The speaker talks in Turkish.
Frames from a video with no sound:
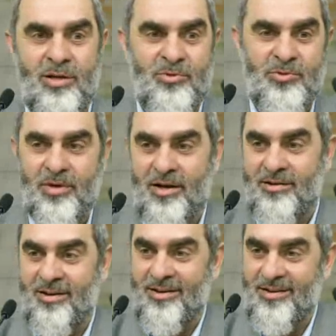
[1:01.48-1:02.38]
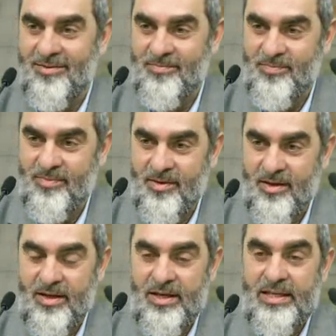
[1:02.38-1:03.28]
çalmış meğer
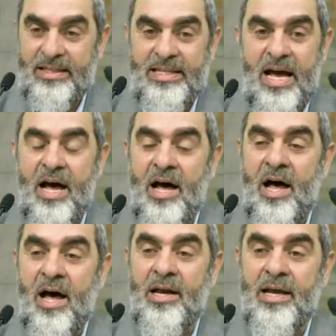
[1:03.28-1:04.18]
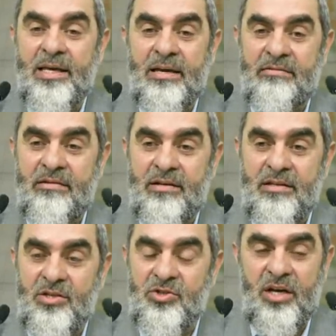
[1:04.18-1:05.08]
Ne hale
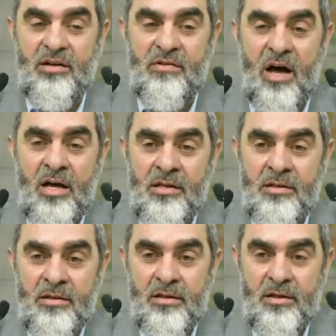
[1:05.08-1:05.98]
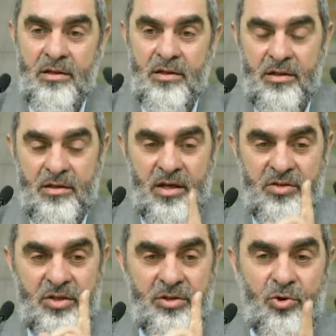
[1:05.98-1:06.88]
getirdi şeytan
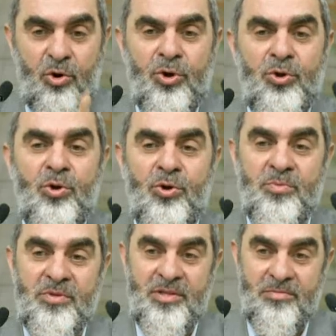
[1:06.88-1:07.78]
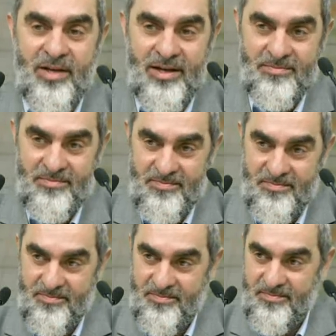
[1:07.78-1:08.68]
nasıl oynuyor bizimle.
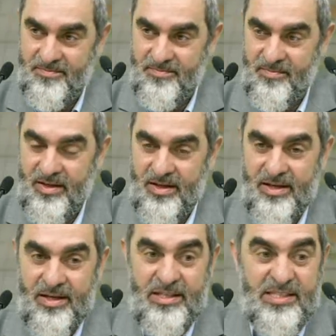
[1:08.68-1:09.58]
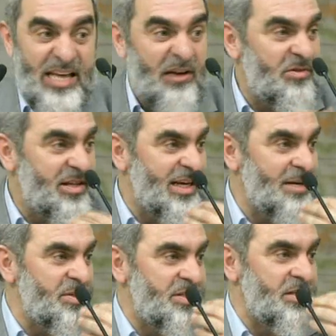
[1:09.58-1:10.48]

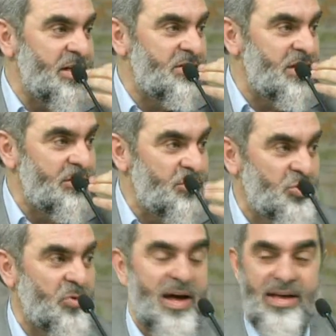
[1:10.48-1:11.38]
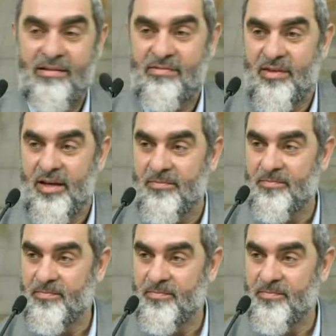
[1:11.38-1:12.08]
Zevklerimizi rezil rusva etti.